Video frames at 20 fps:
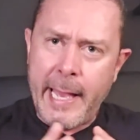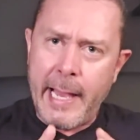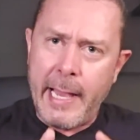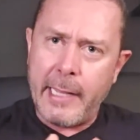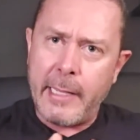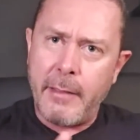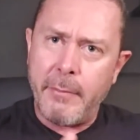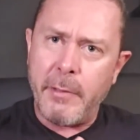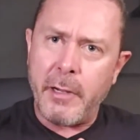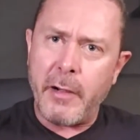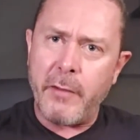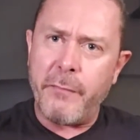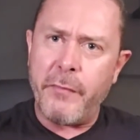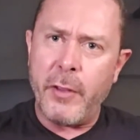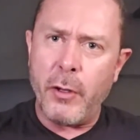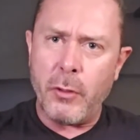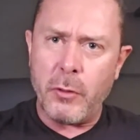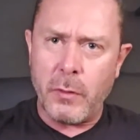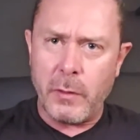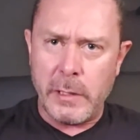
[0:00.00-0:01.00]
¿A qué me
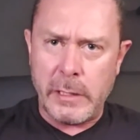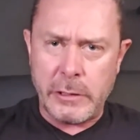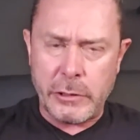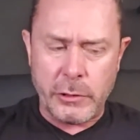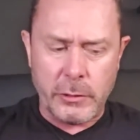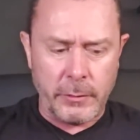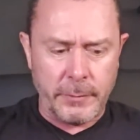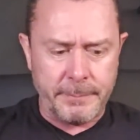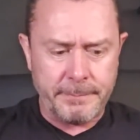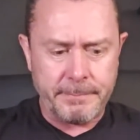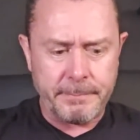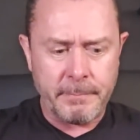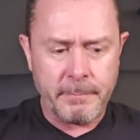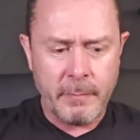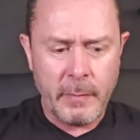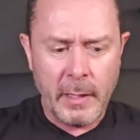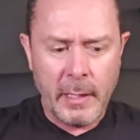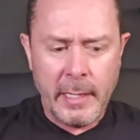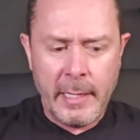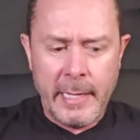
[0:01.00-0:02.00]
refiero con esto?
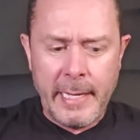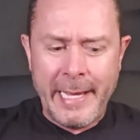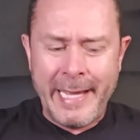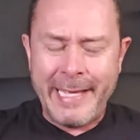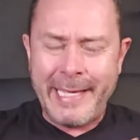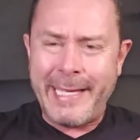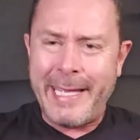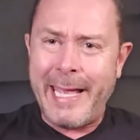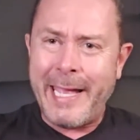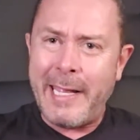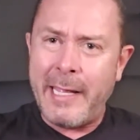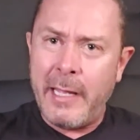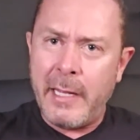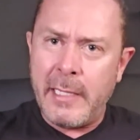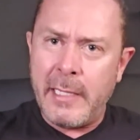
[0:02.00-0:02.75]
¿Qué